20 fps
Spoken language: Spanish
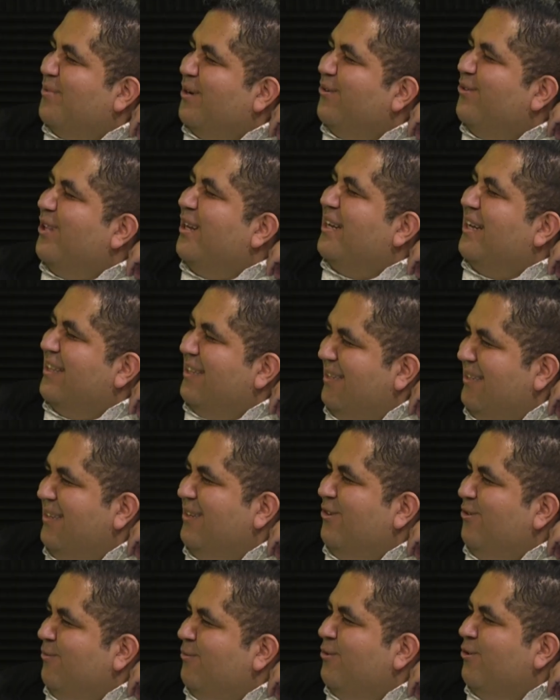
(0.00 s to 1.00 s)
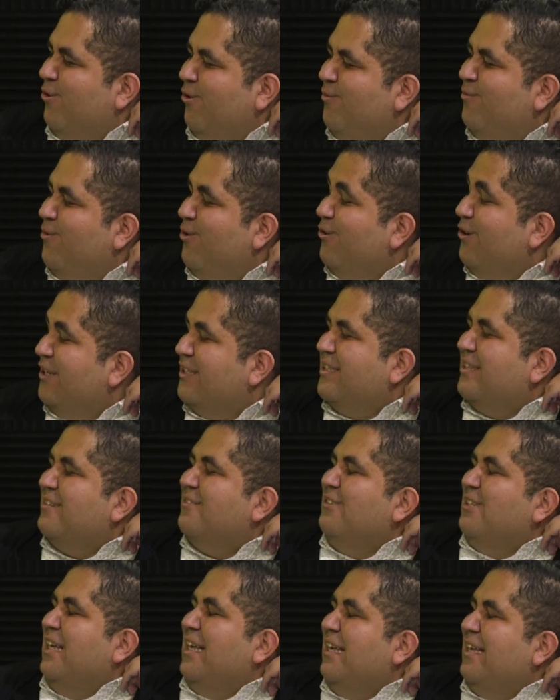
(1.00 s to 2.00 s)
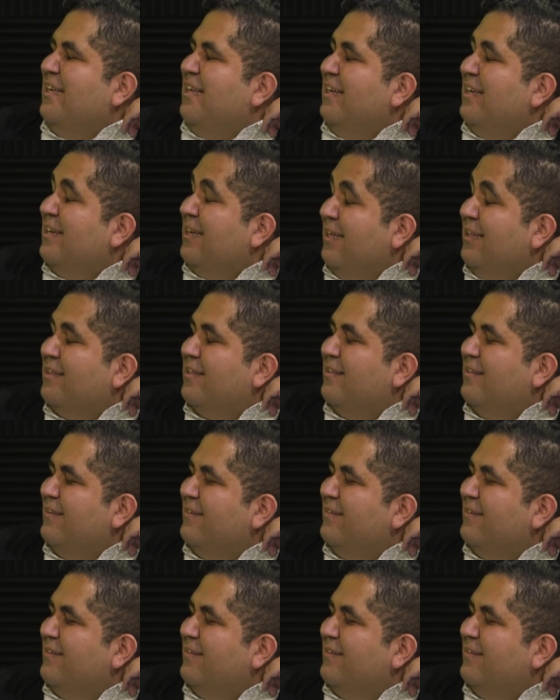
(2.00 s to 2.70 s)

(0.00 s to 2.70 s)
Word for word: a preguntar, ¿qué tienen en común con Maurice? y Kit.